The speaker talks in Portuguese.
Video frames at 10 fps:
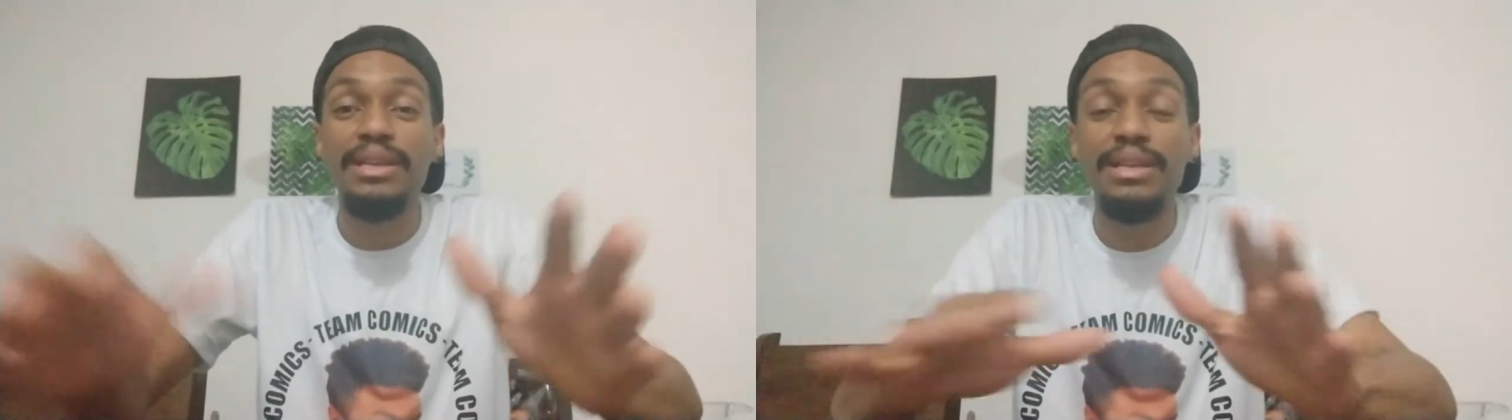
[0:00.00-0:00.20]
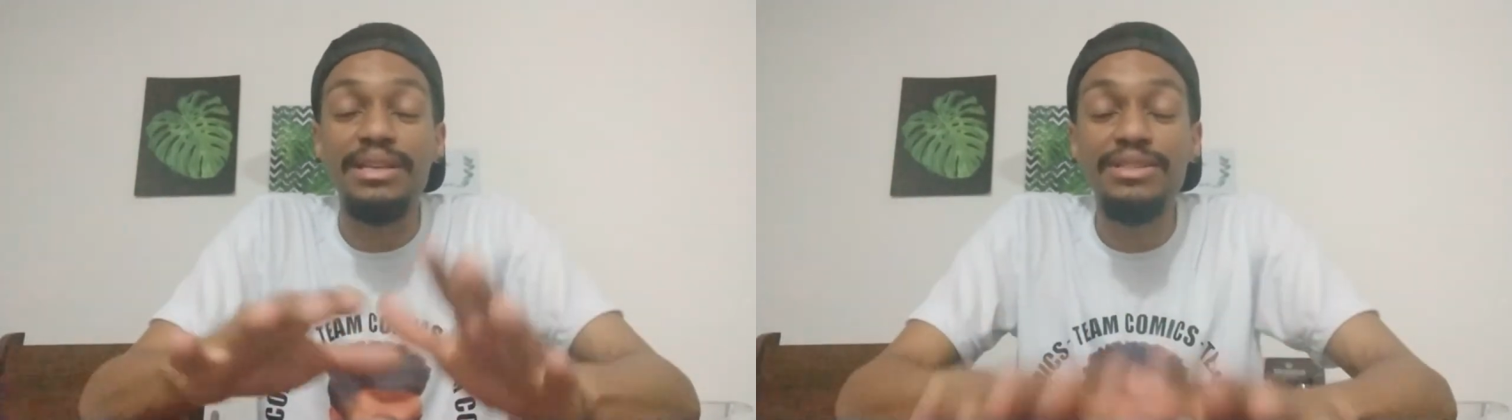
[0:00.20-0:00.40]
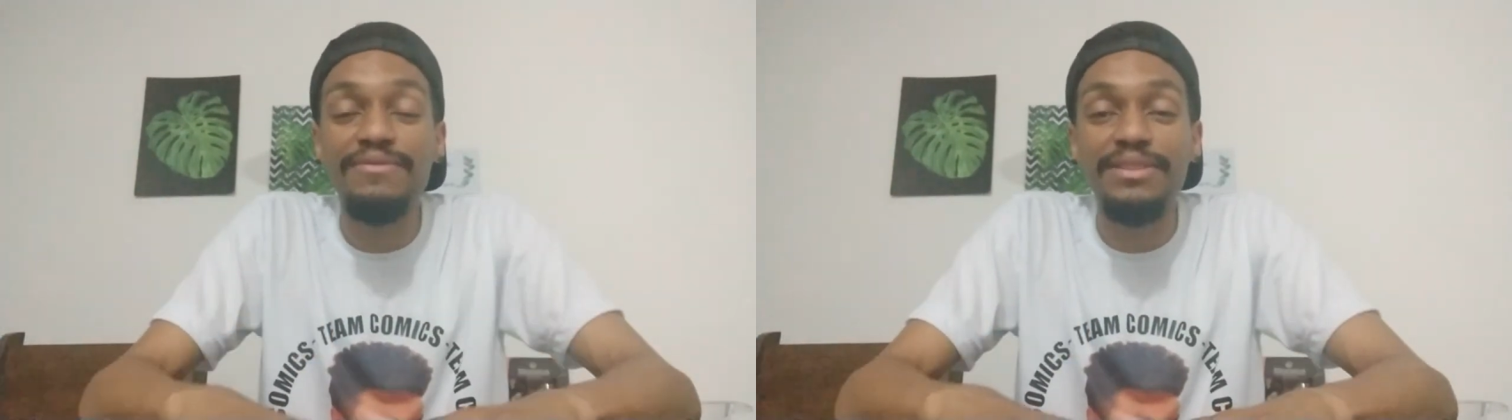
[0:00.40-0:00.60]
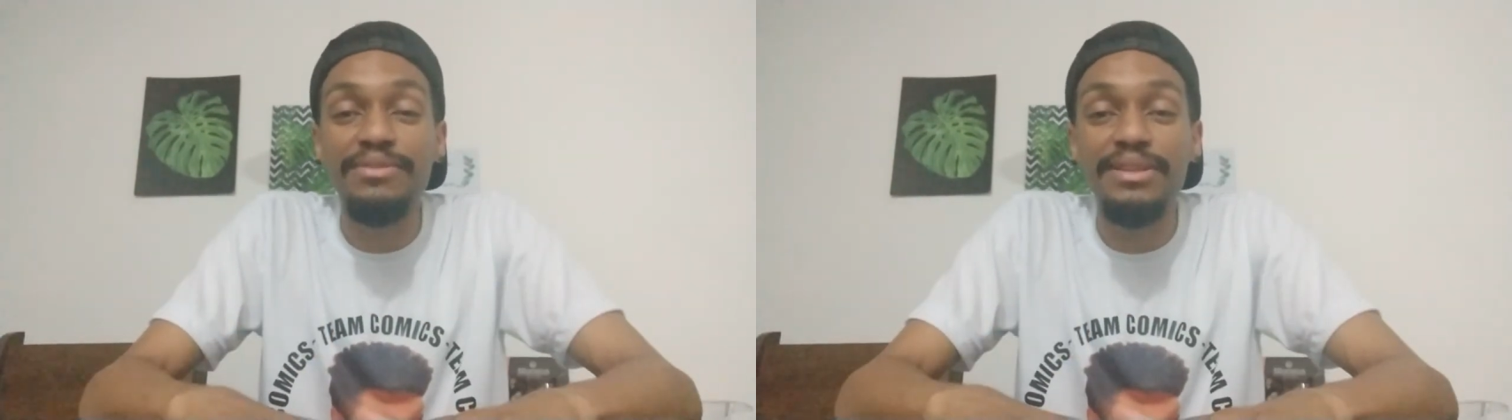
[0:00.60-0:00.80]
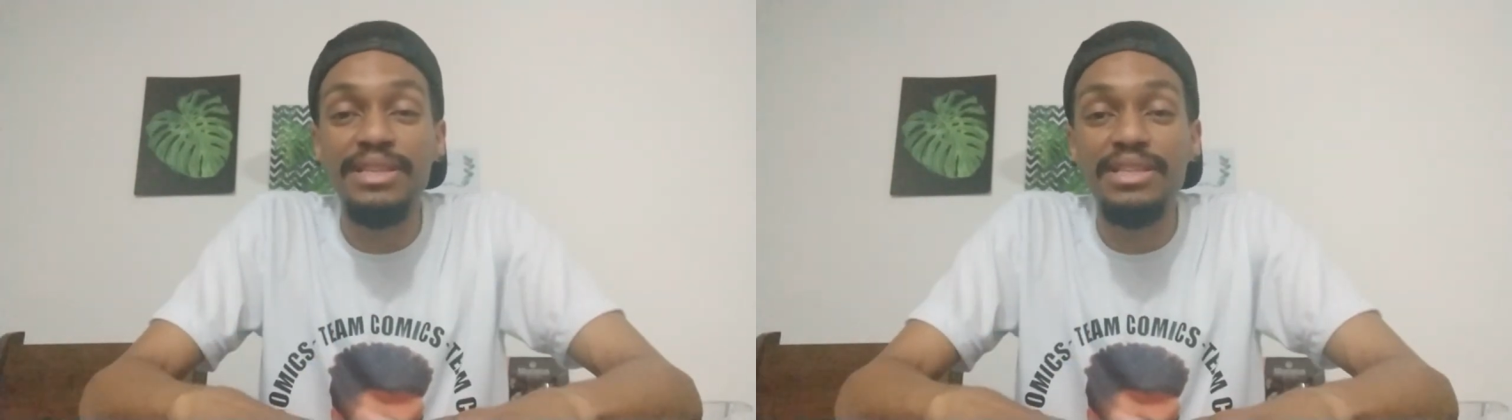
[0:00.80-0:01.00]
E isso fez
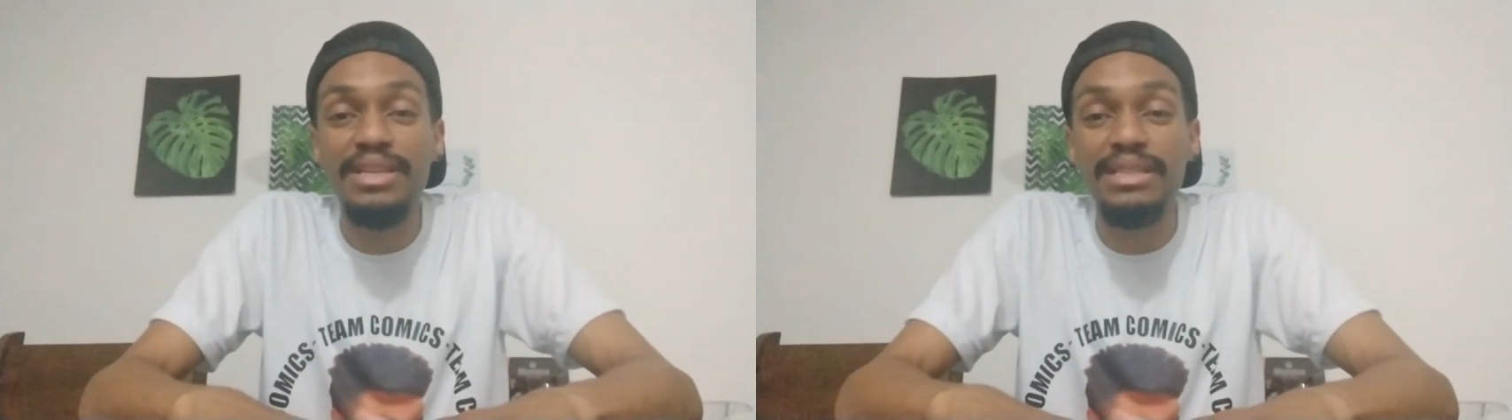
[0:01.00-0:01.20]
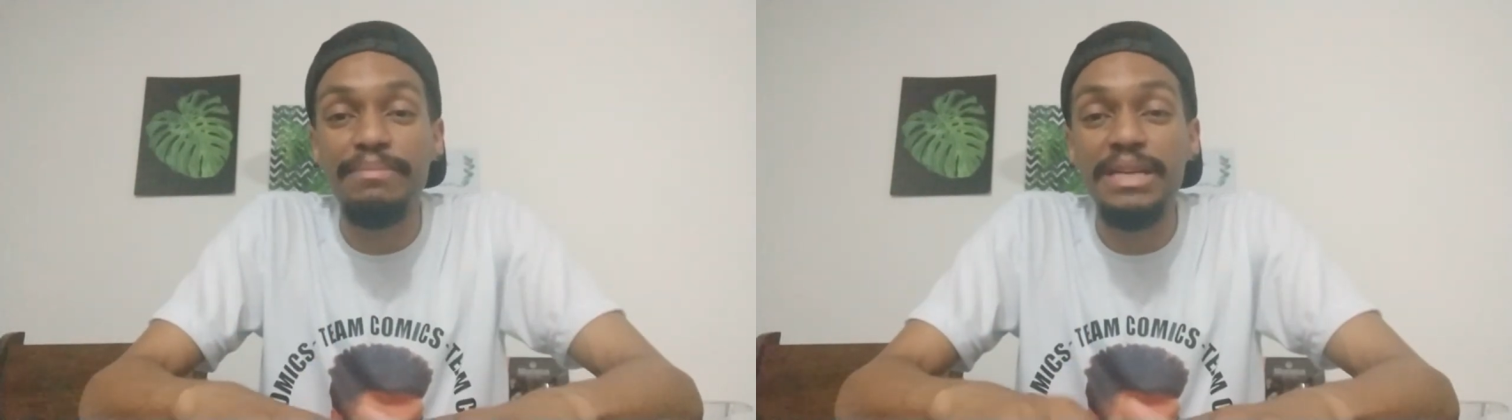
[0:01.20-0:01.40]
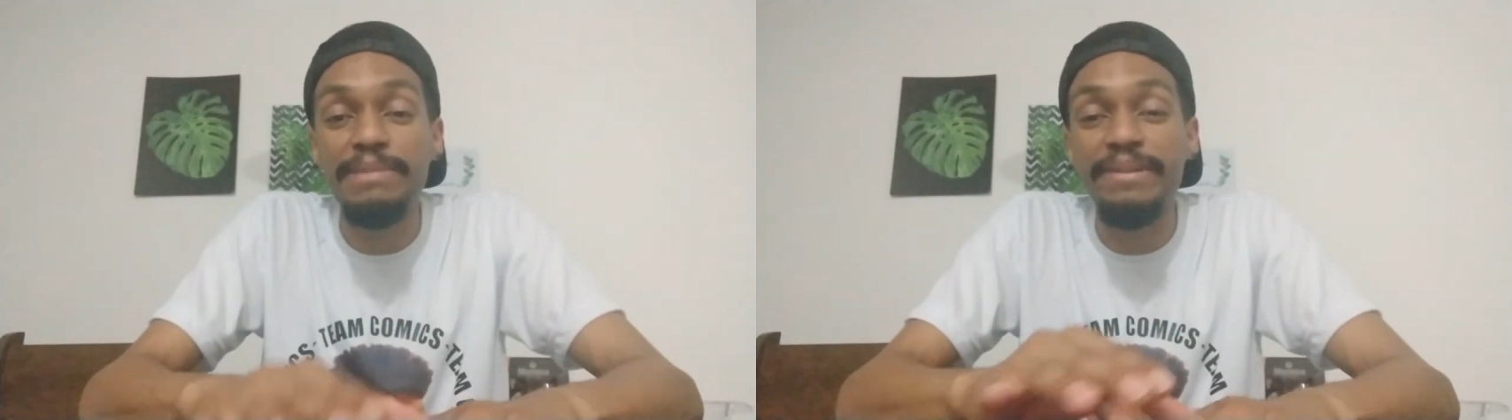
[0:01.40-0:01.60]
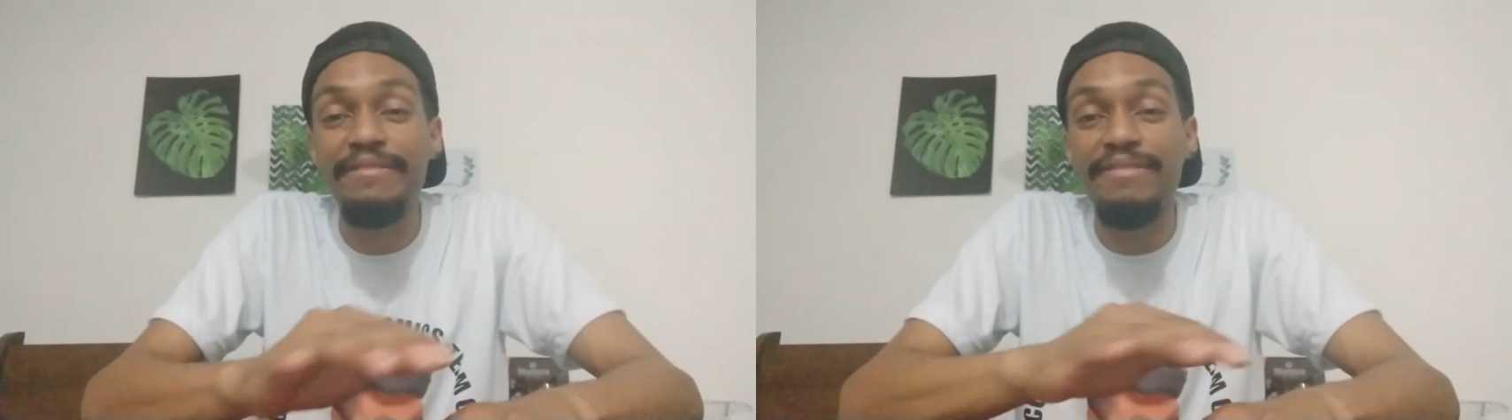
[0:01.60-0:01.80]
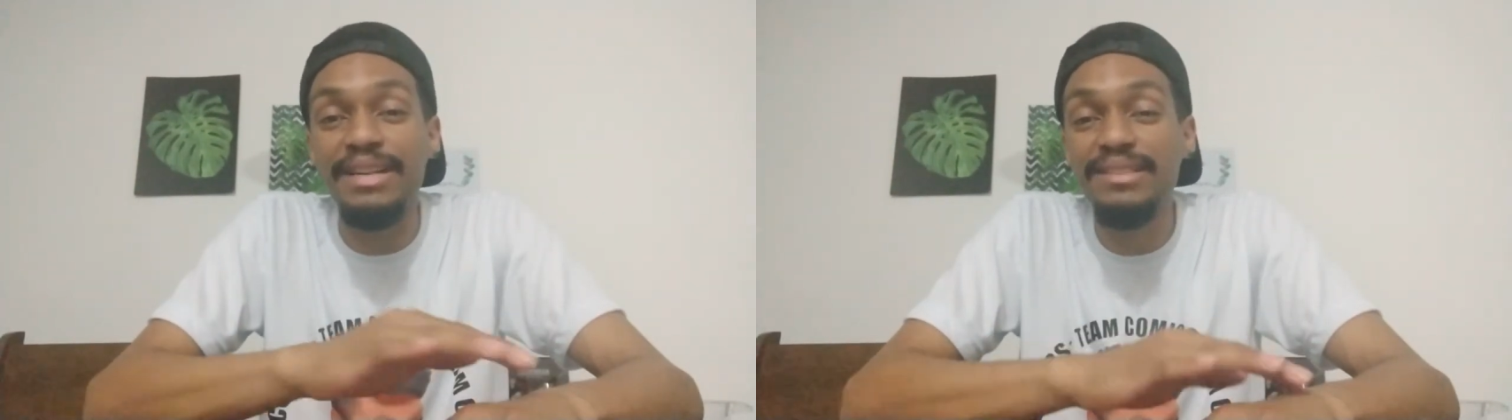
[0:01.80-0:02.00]
com que deixasse aberto para
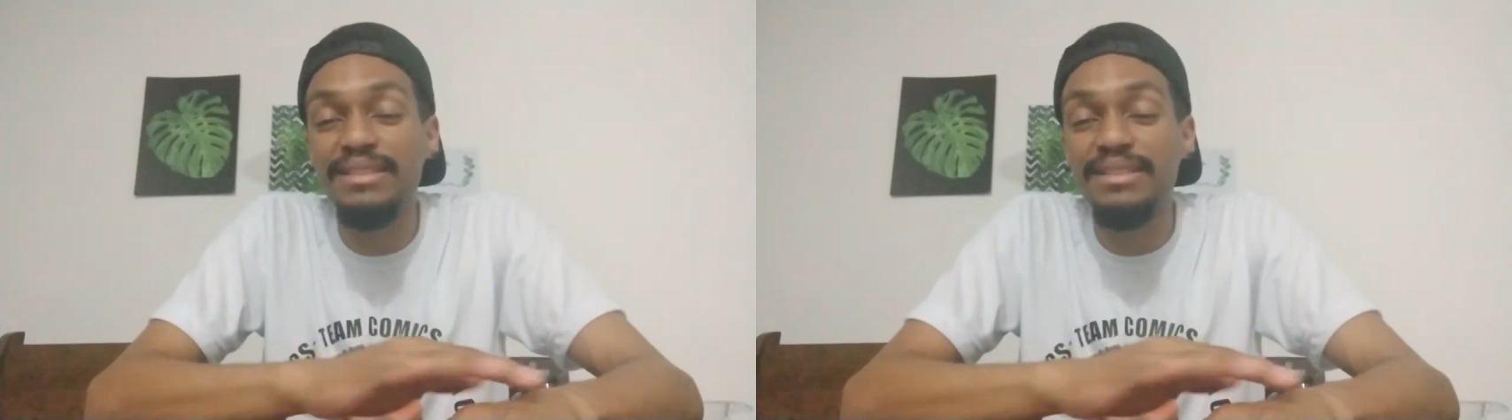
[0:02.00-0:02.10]
várias